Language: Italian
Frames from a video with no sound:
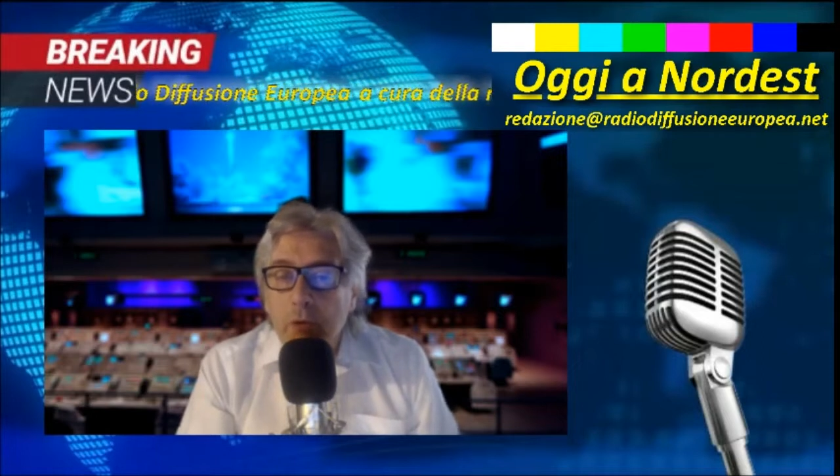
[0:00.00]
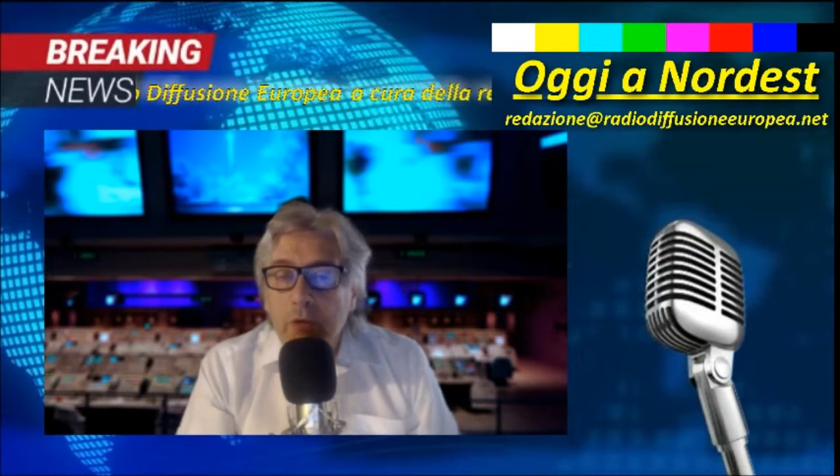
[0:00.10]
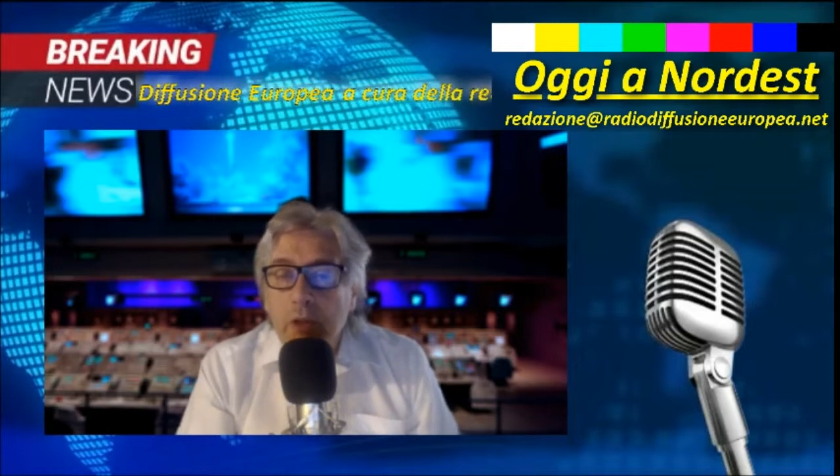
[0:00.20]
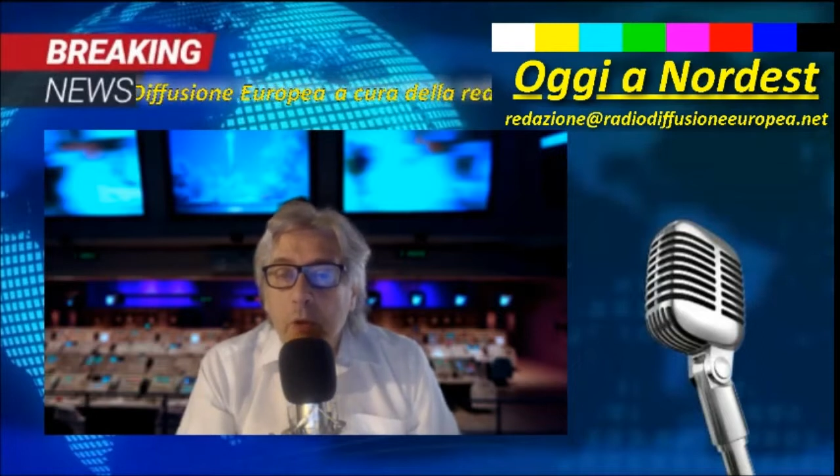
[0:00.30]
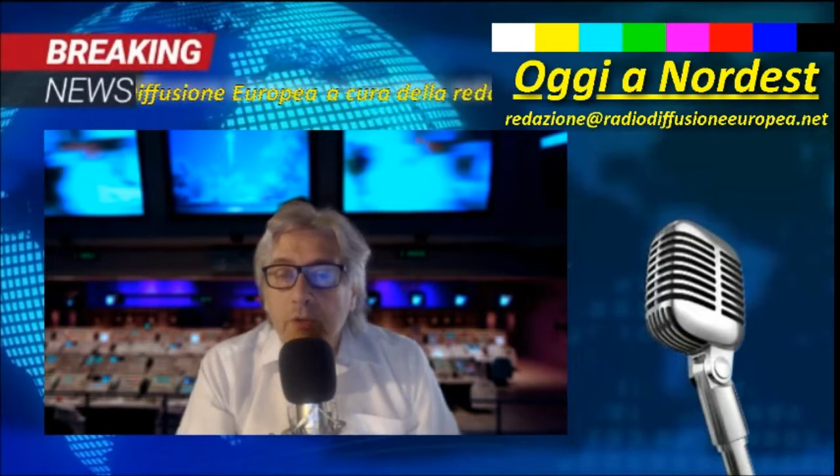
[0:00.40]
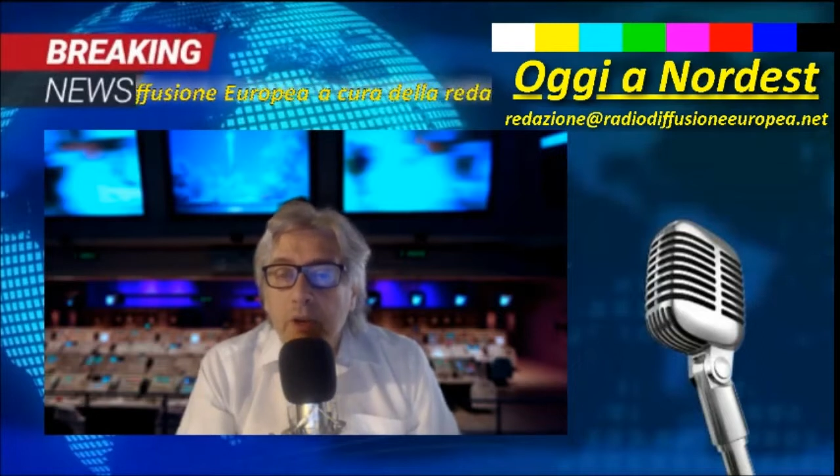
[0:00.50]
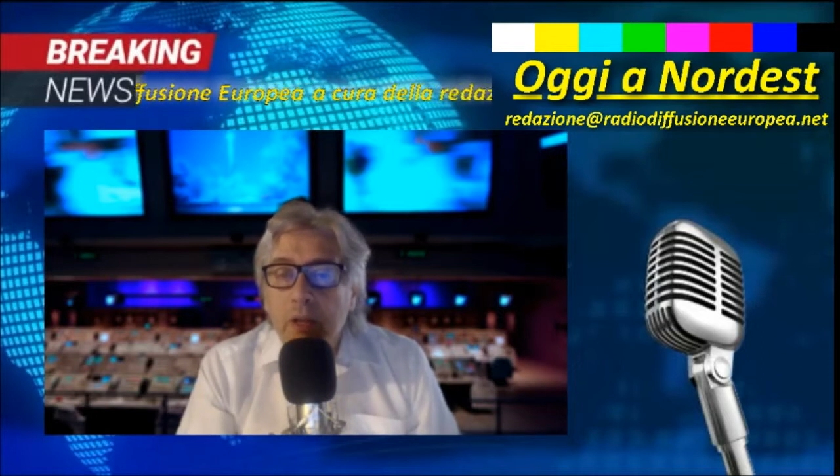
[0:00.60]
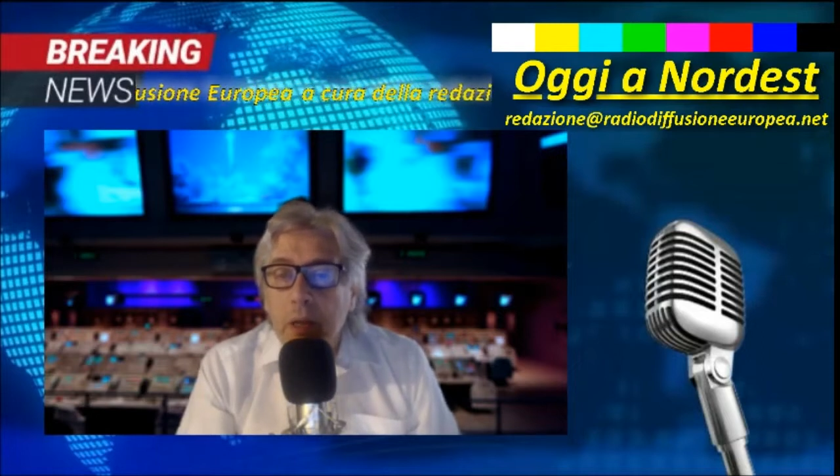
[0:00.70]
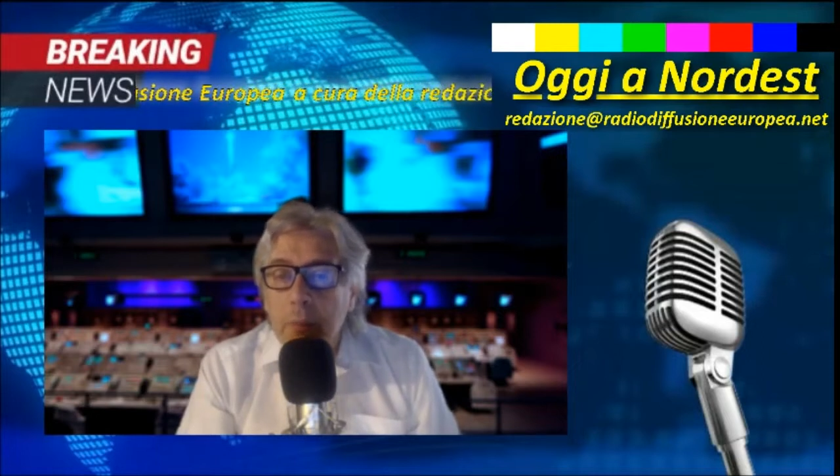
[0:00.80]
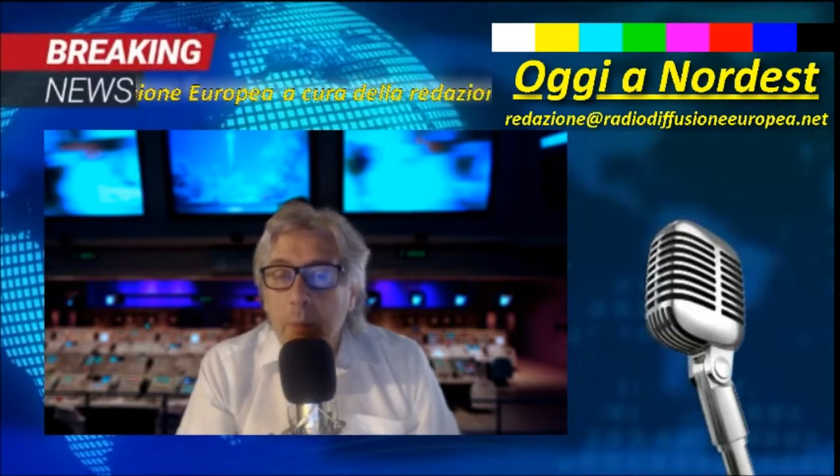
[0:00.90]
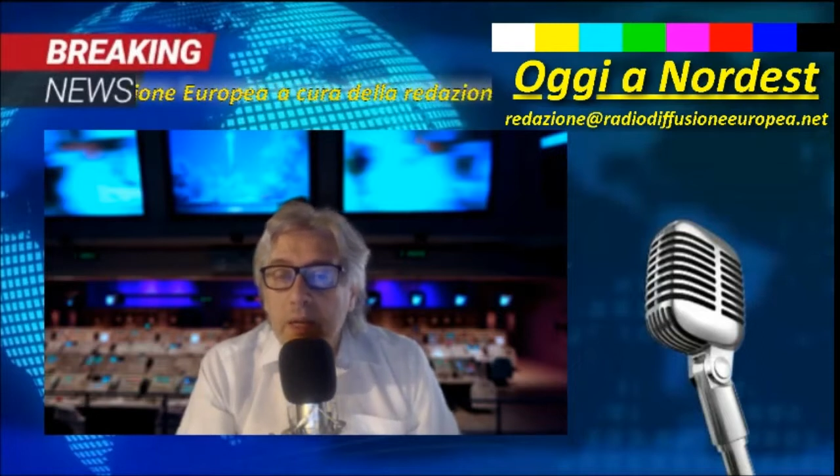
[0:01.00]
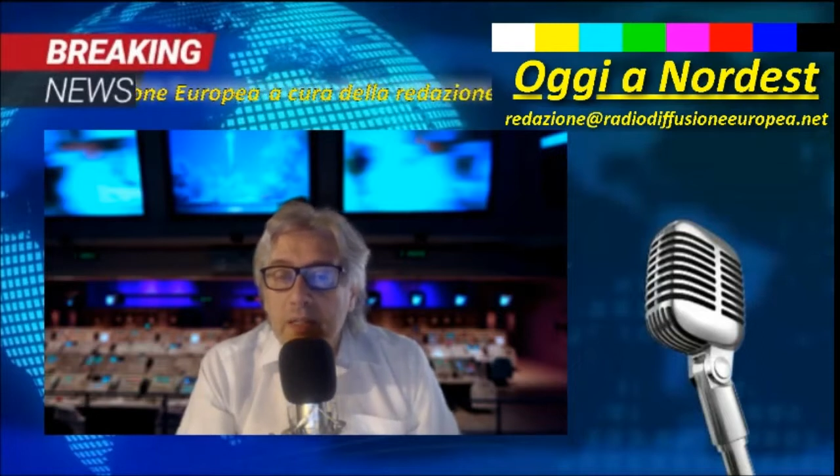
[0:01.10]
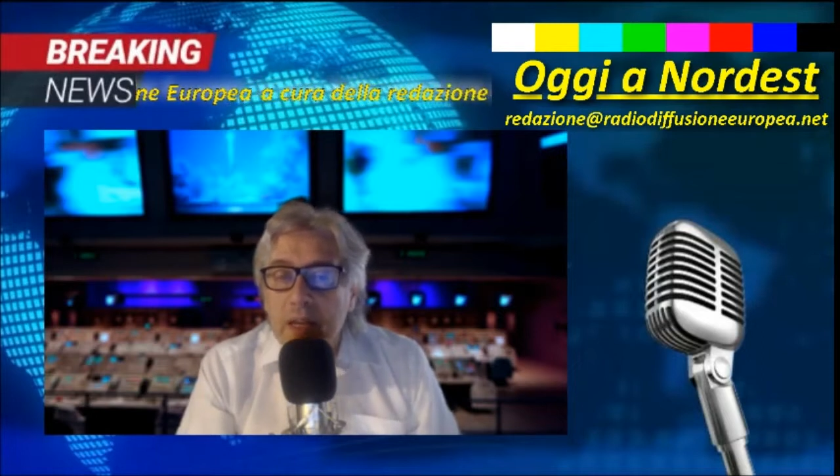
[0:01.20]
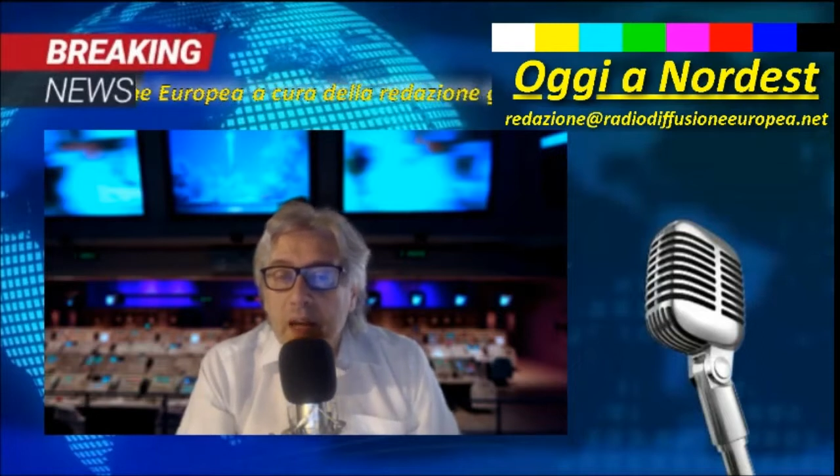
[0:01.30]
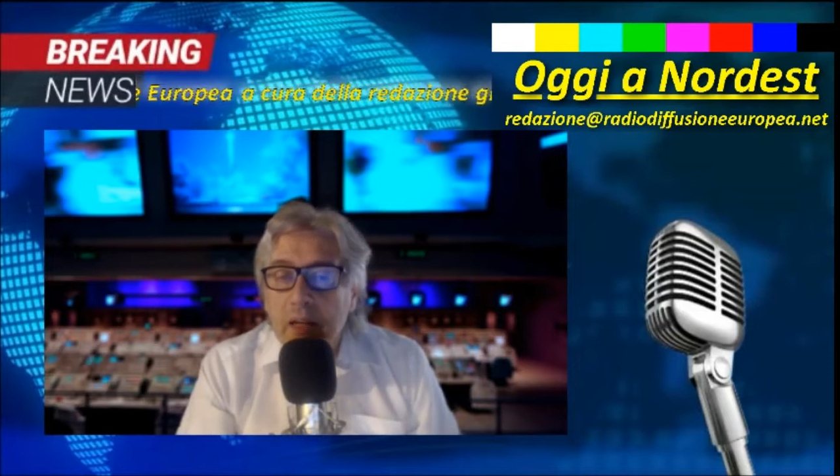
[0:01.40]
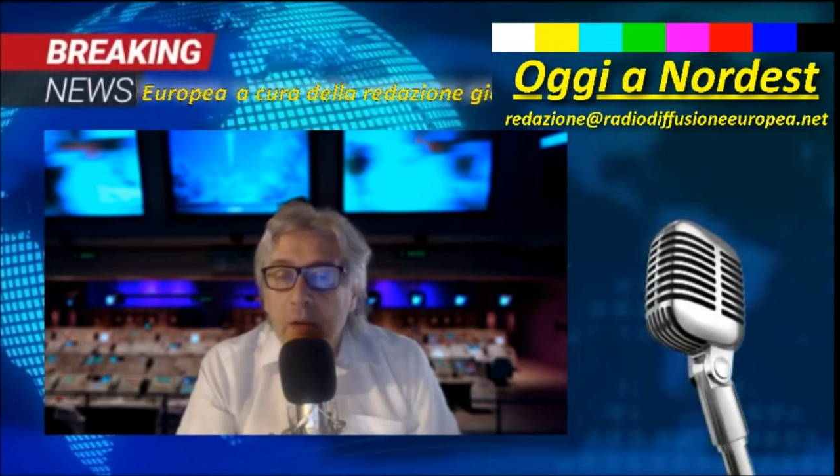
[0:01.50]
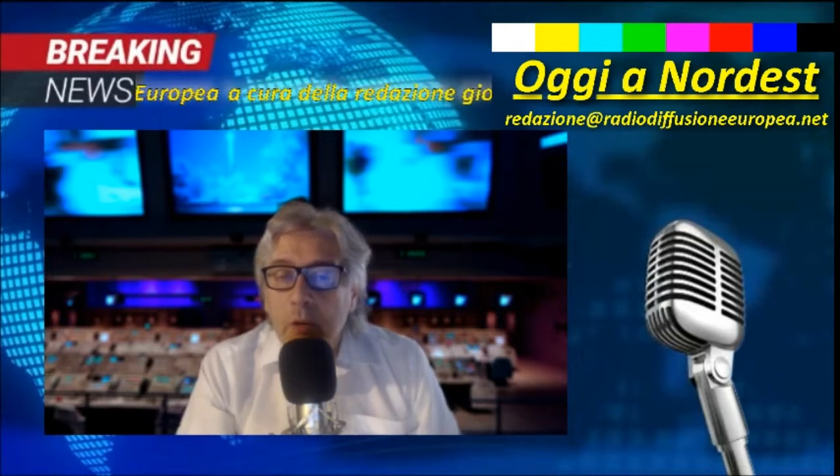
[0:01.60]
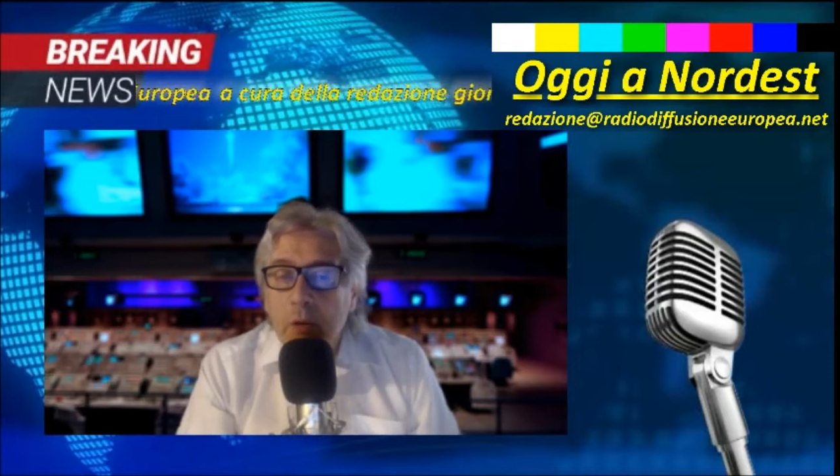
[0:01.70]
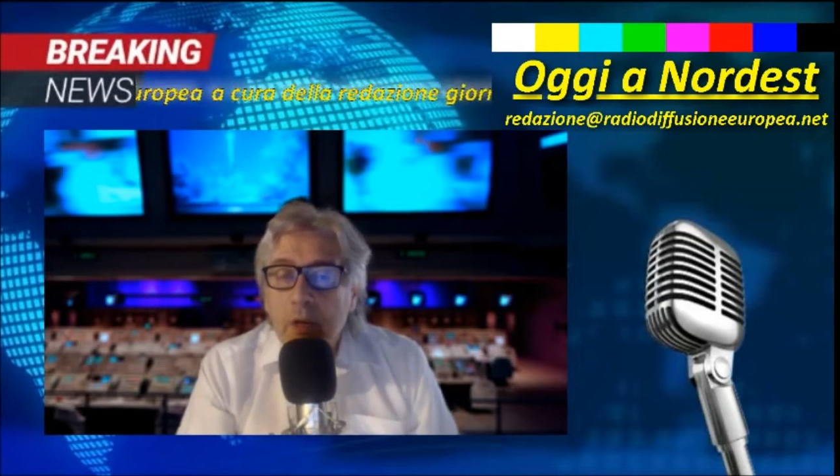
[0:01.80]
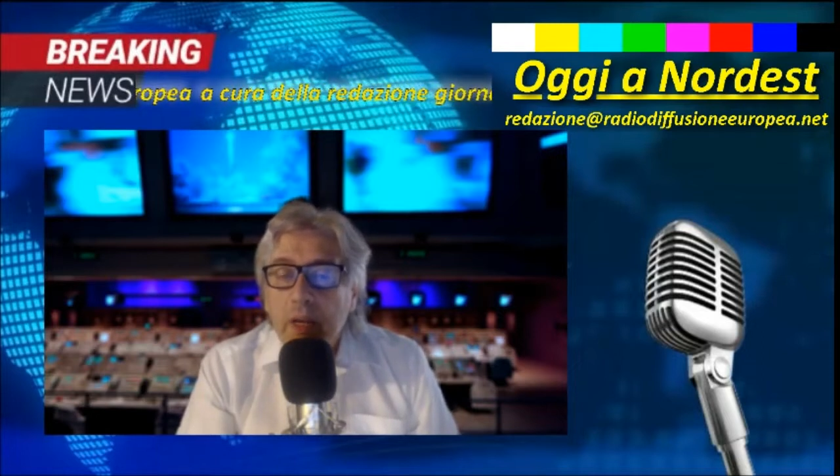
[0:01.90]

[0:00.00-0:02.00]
stati costretti a immobilizzarlo